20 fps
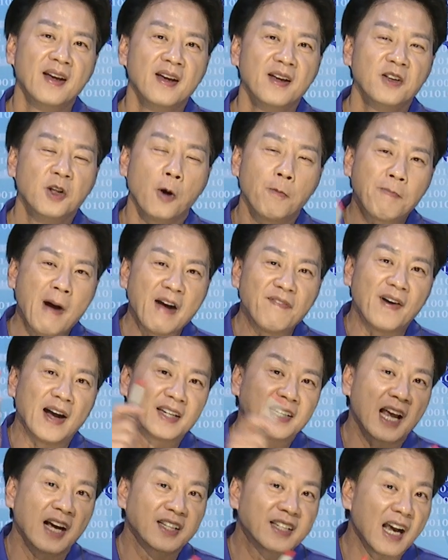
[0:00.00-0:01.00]
有办法
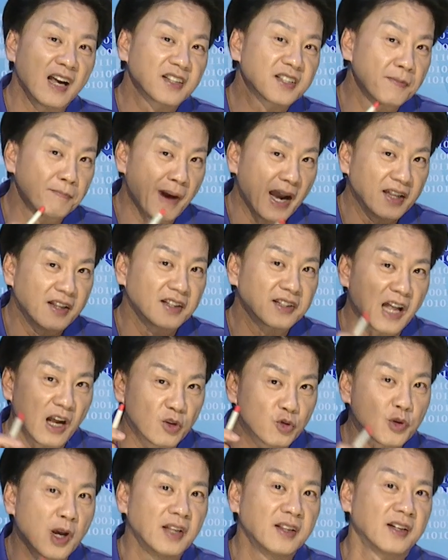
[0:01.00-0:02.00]
像这样子买得到
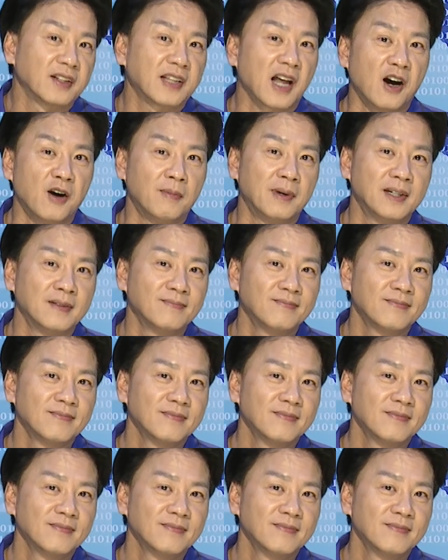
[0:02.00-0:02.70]
赚得到吗？